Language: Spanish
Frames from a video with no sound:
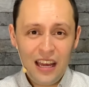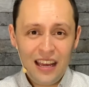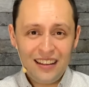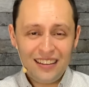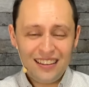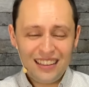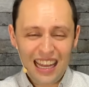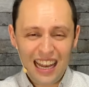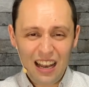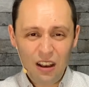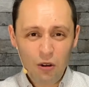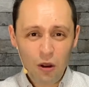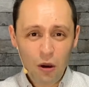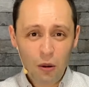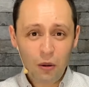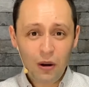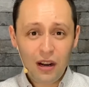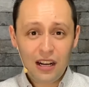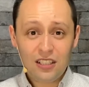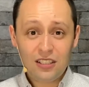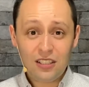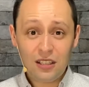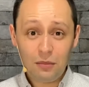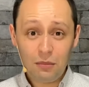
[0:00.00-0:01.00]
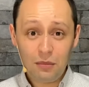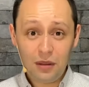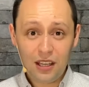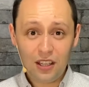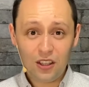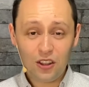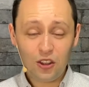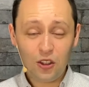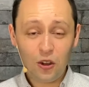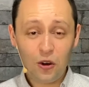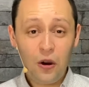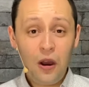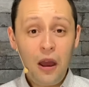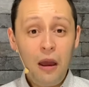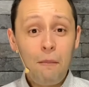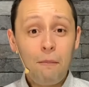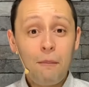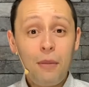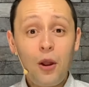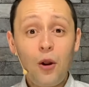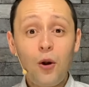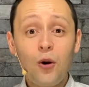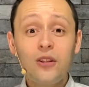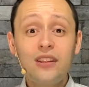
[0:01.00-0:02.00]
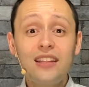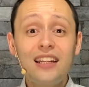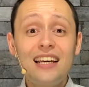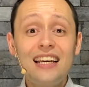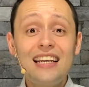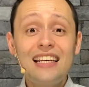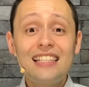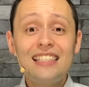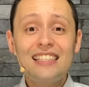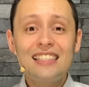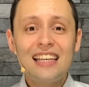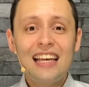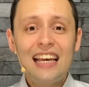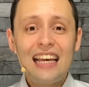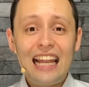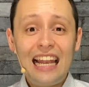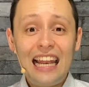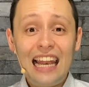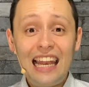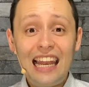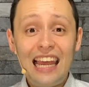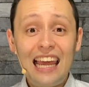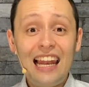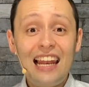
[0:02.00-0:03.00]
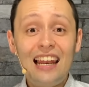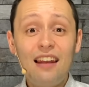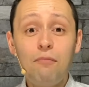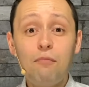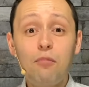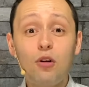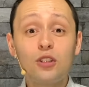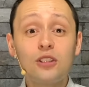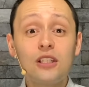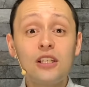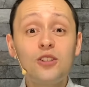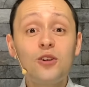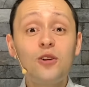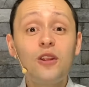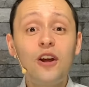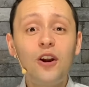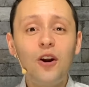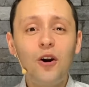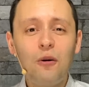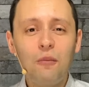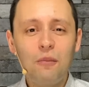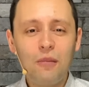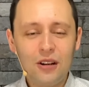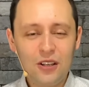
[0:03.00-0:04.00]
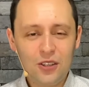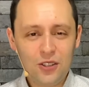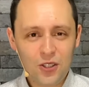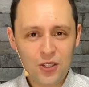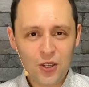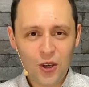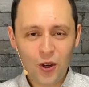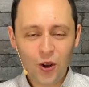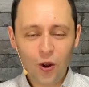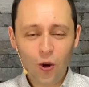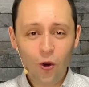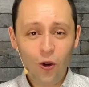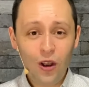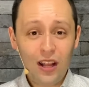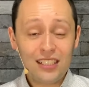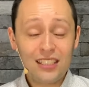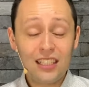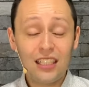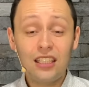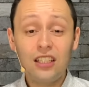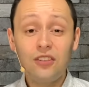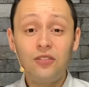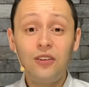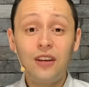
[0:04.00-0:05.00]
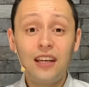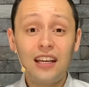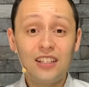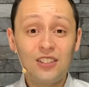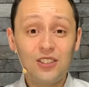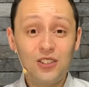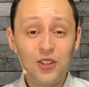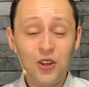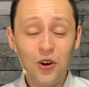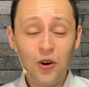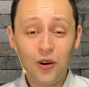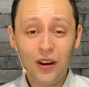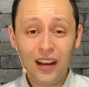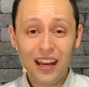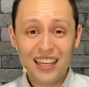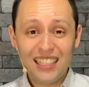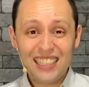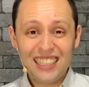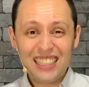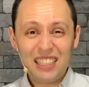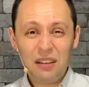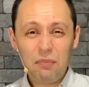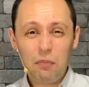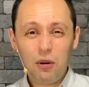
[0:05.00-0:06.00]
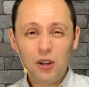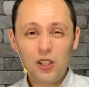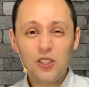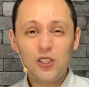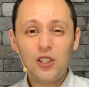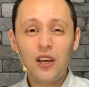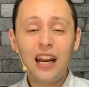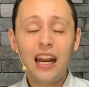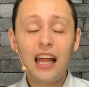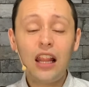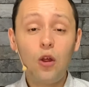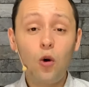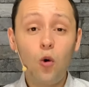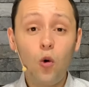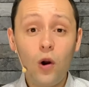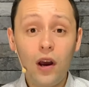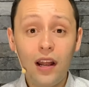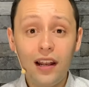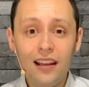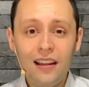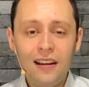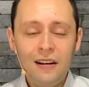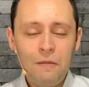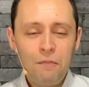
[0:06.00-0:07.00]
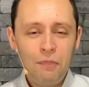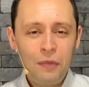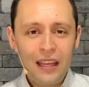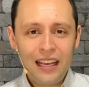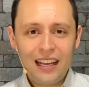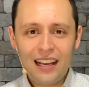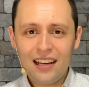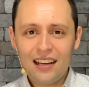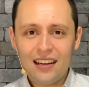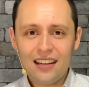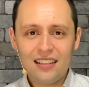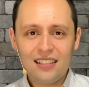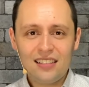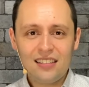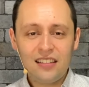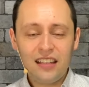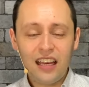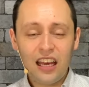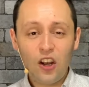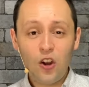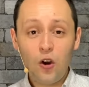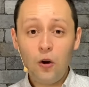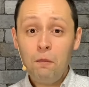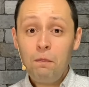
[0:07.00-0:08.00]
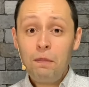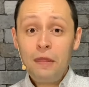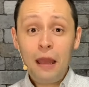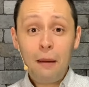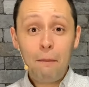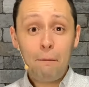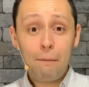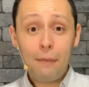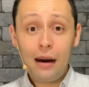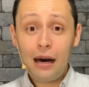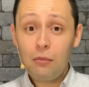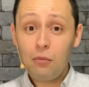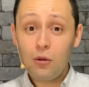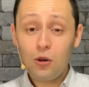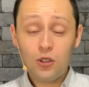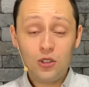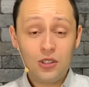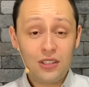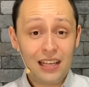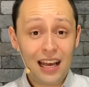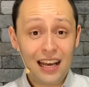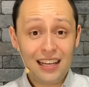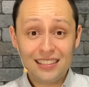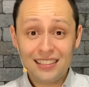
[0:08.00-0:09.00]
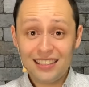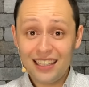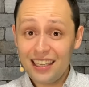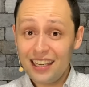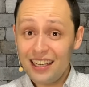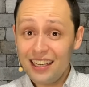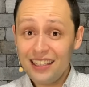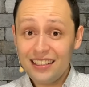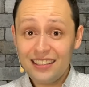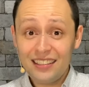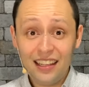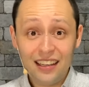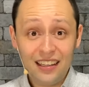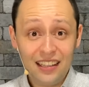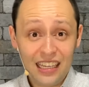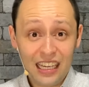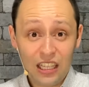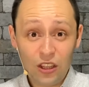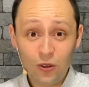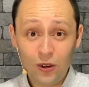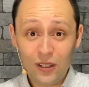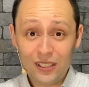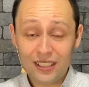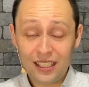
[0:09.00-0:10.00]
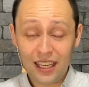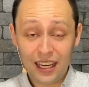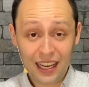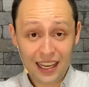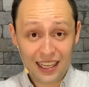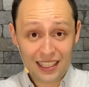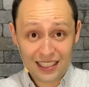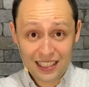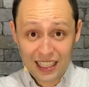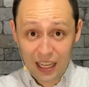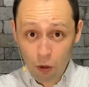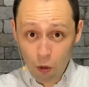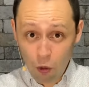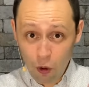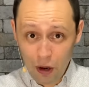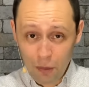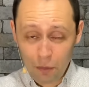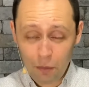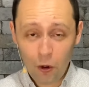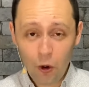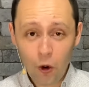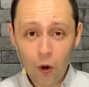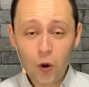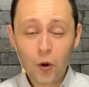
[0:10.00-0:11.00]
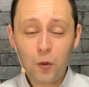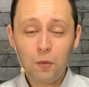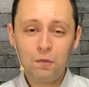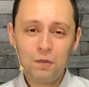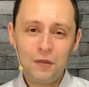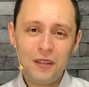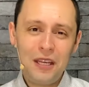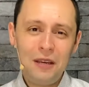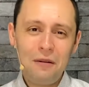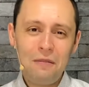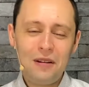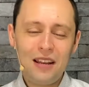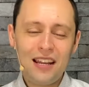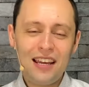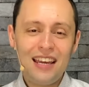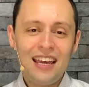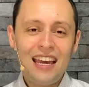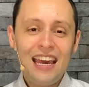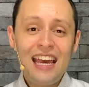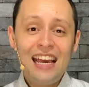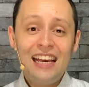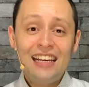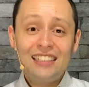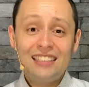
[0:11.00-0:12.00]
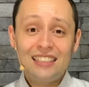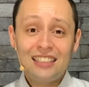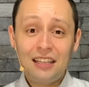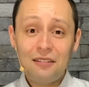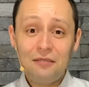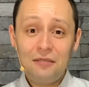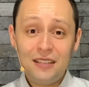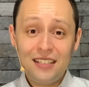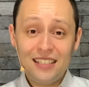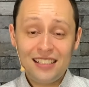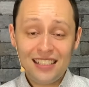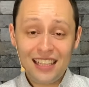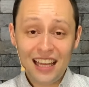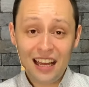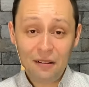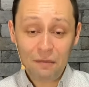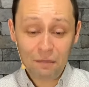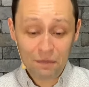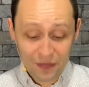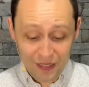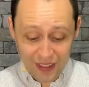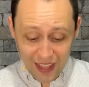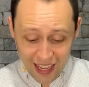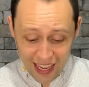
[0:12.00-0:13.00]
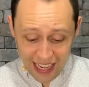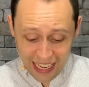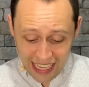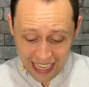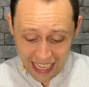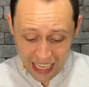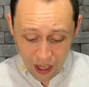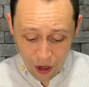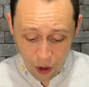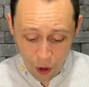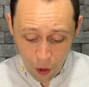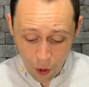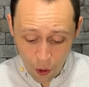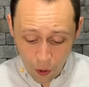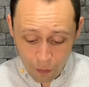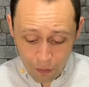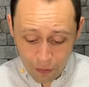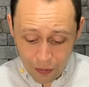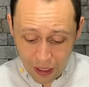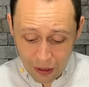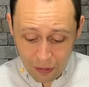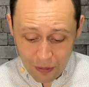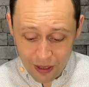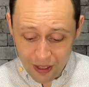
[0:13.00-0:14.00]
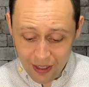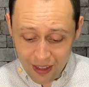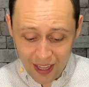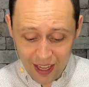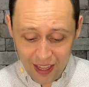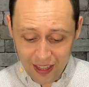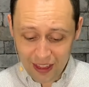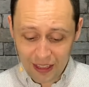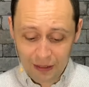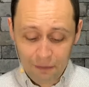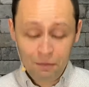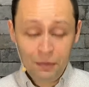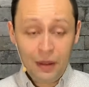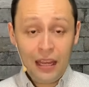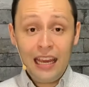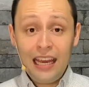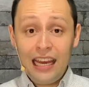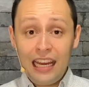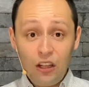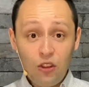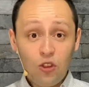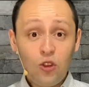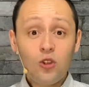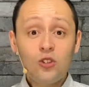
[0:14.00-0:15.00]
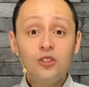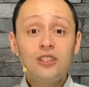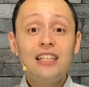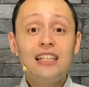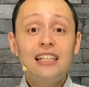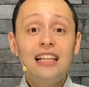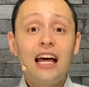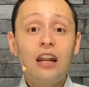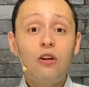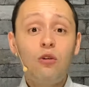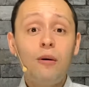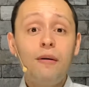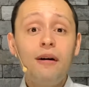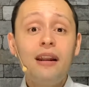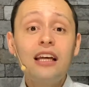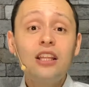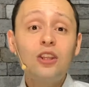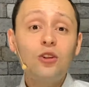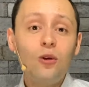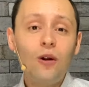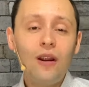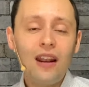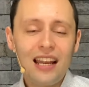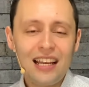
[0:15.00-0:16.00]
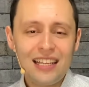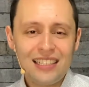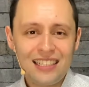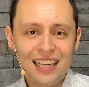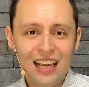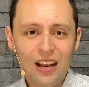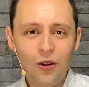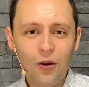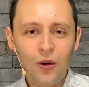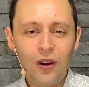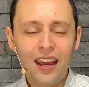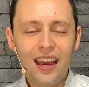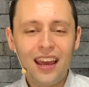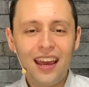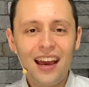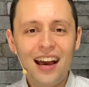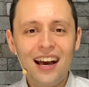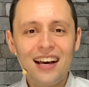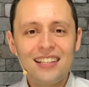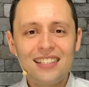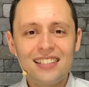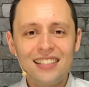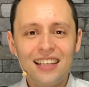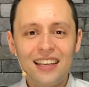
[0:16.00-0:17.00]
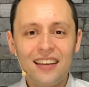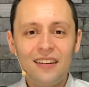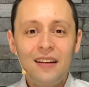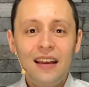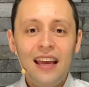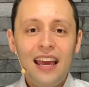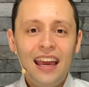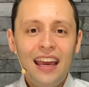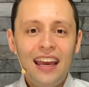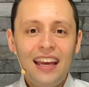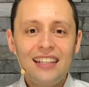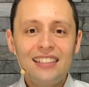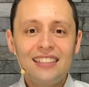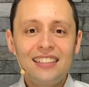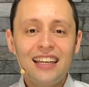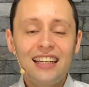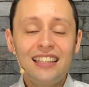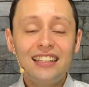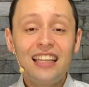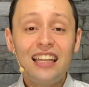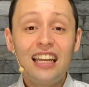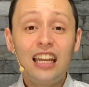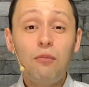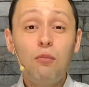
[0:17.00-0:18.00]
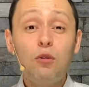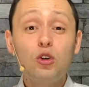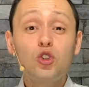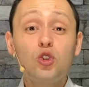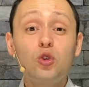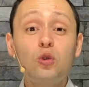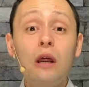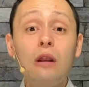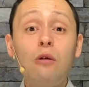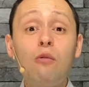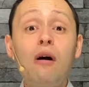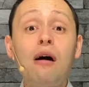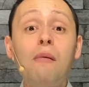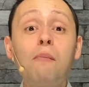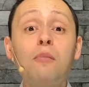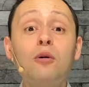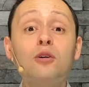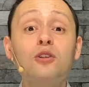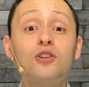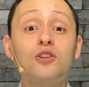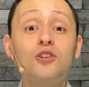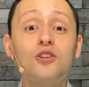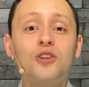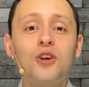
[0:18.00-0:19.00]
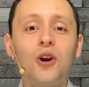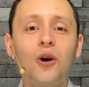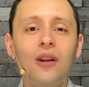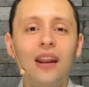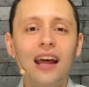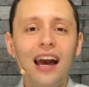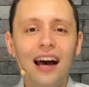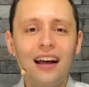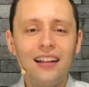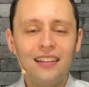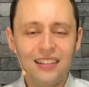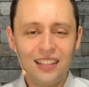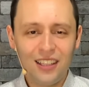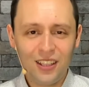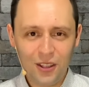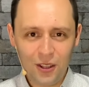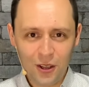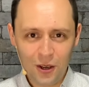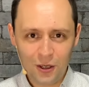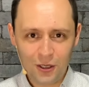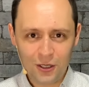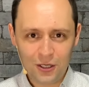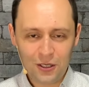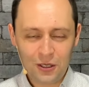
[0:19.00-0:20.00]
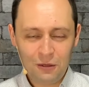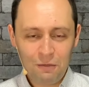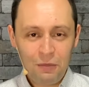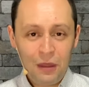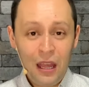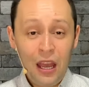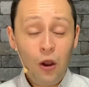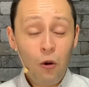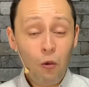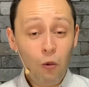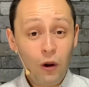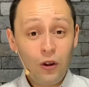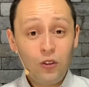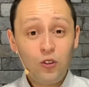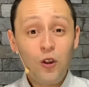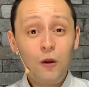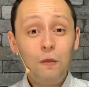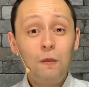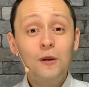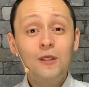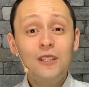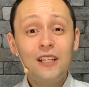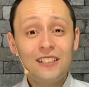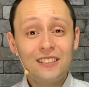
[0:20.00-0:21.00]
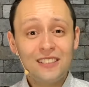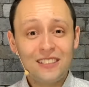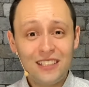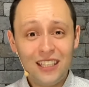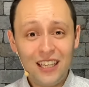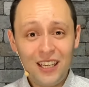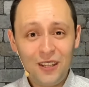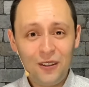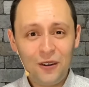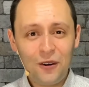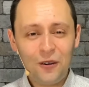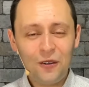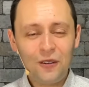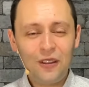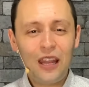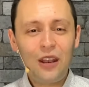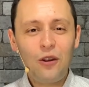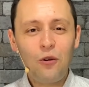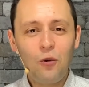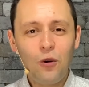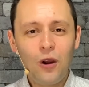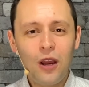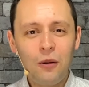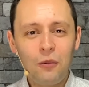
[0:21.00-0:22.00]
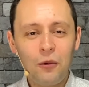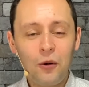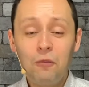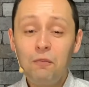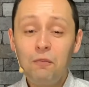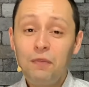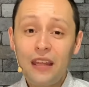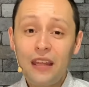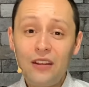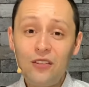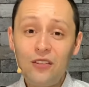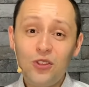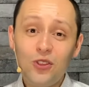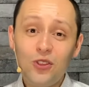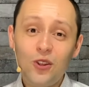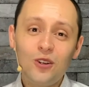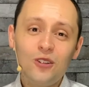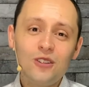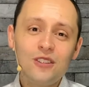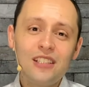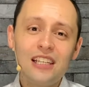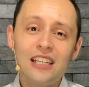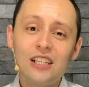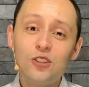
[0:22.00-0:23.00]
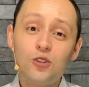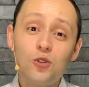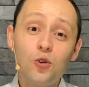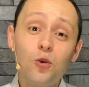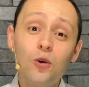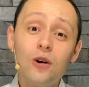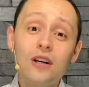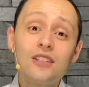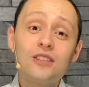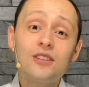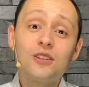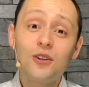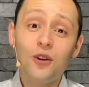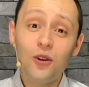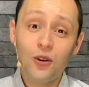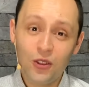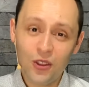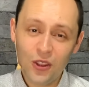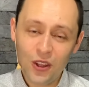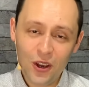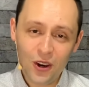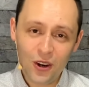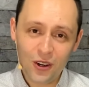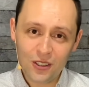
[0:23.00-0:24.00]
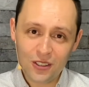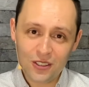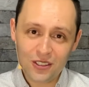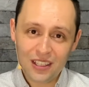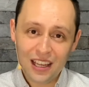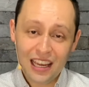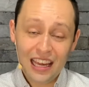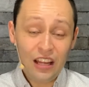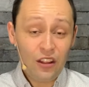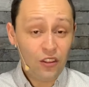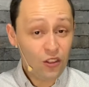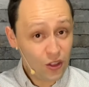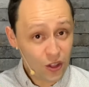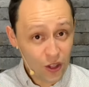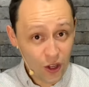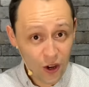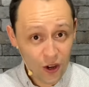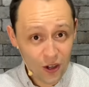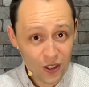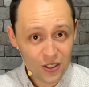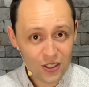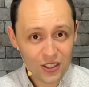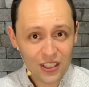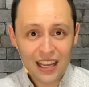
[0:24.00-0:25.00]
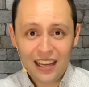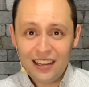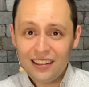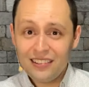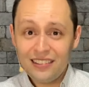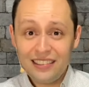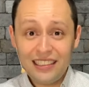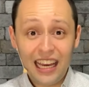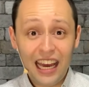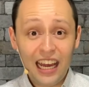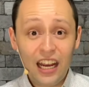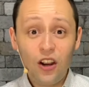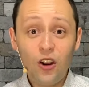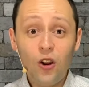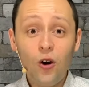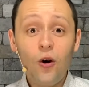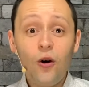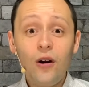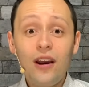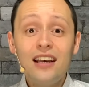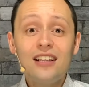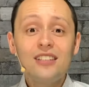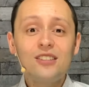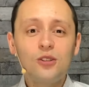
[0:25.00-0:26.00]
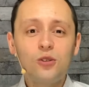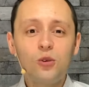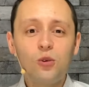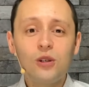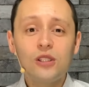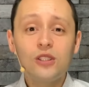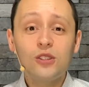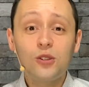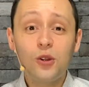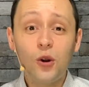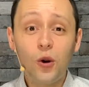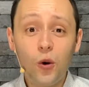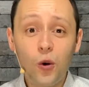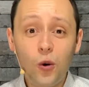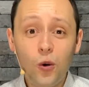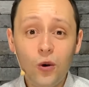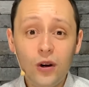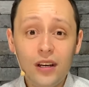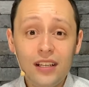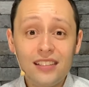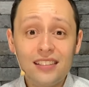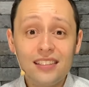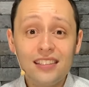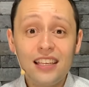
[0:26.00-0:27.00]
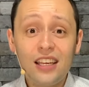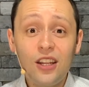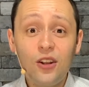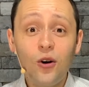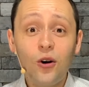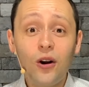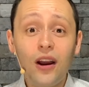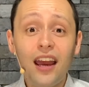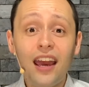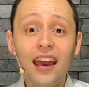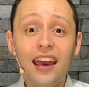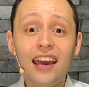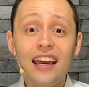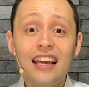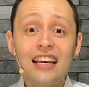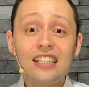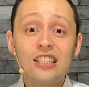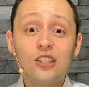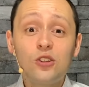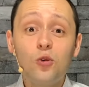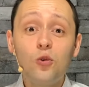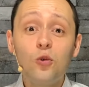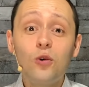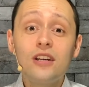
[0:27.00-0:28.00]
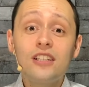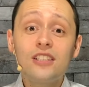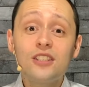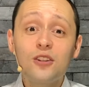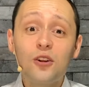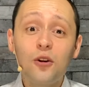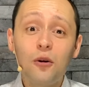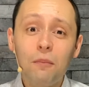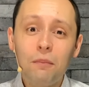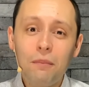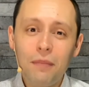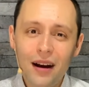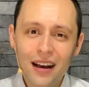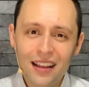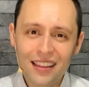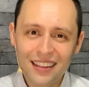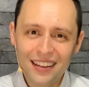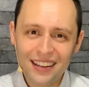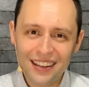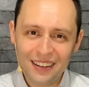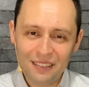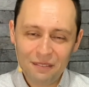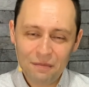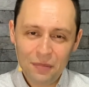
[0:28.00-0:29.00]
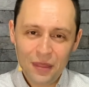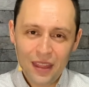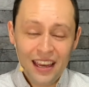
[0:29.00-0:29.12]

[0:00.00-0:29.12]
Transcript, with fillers: del nuevo nacimiento, pero otra es el proceso de conversión o la santificación, que es ese proceso gradual que el cristiano vamos a seguir teniendo hasta que este cuerpo corruptible se vista de incorruptibilidad. Entonces la nueva naturaleza lo que hace es que tenemos una nueva posición ante Dios. Cuando hemos nacido de nuevo, entonces nuestro Dios Dios ya no es nuestro juez, sino que es nuestro Padre.